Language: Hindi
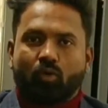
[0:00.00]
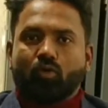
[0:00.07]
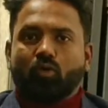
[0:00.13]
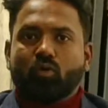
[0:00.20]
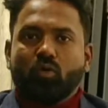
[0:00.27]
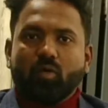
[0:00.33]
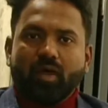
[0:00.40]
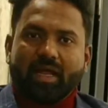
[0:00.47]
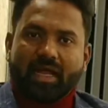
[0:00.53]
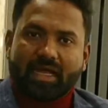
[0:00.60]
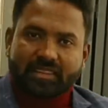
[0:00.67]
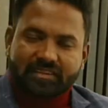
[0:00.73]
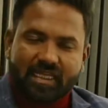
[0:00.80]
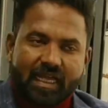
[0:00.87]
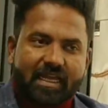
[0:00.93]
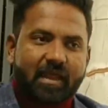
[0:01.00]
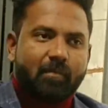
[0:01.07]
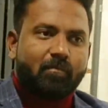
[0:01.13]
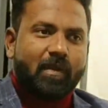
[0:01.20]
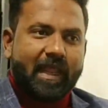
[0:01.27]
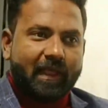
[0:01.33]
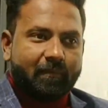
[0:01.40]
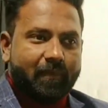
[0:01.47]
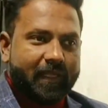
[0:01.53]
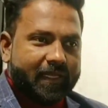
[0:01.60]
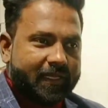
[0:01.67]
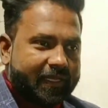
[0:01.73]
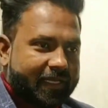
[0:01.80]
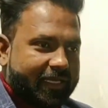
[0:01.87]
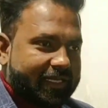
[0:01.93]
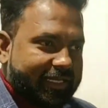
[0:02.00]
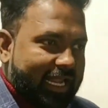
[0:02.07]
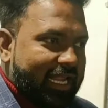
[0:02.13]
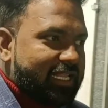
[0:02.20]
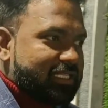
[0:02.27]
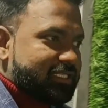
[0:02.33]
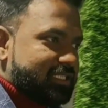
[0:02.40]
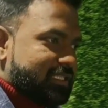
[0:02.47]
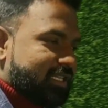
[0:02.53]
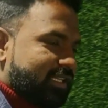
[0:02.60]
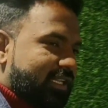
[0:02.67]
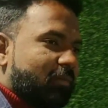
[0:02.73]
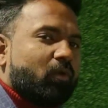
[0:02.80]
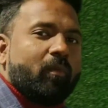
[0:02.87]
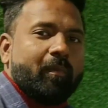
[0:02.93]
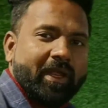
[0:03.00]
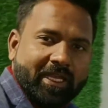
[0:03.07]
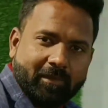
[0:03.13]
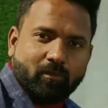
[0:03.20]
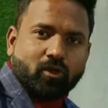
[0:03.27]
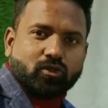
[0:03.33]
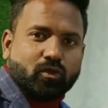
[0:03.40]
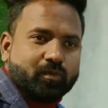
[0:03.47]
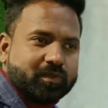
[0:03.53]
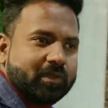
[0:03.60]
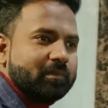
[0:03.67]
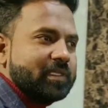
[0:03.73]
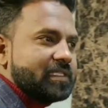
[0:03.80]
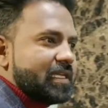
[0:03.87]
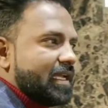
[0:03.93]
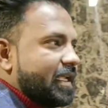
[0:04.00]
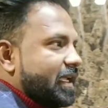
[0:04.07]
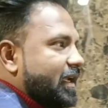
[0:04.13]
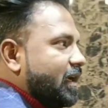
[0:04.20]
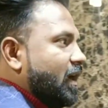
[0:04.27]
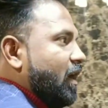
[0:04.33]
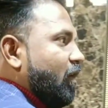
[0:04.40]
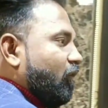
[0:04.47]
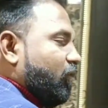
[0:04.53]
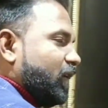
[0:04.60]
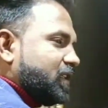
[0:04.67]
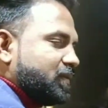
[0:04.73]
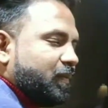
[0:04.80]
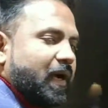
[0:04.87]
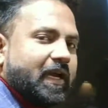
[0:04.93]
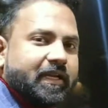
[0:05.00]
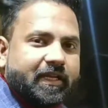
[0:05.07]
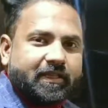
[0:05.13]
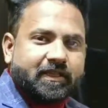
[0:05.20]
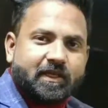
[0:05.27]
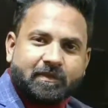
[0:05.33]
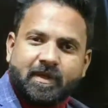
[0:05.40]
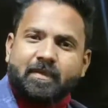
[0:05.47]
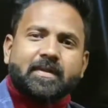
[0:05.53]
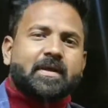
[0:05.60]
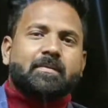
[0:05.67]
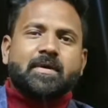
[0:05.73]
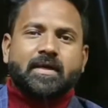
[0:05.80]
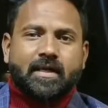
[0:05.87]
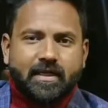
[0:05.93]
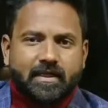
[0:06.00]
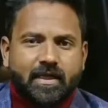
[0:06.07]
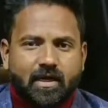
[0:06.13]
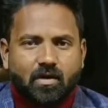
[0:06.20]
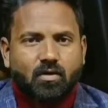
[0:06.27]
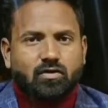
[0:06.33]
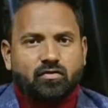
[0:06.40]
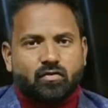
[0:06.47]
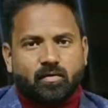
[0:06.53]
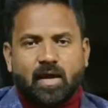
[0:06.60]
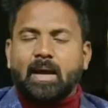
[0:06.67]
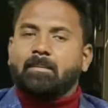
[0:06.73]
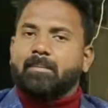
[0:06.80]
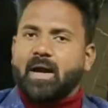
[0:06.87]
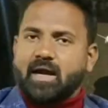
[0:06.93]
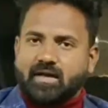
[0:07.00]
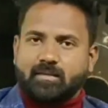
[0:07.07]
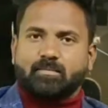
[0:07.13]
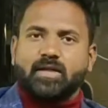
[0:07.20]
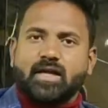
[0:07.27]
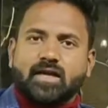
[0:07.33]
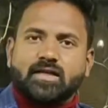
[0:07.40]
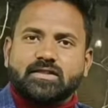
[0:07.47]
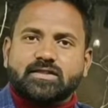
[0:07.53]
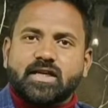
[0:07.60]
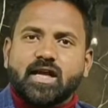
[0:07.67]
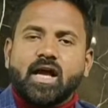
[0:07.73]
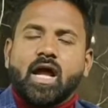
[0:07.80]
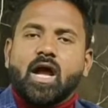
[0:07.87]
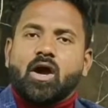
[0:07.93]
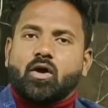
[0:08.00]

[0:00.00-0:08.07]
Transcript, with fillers: मोटो कजार या ब्लैकबेरी की टाइल्स जिसके अंदर आपको मेनी मोड्स ऑप्शन मिल जाएंगे फर्स्ट पार्ट के अंदर भी अभी तक आपने नहीं देखा हो तो वो आप पार्ट आप देख लीजिए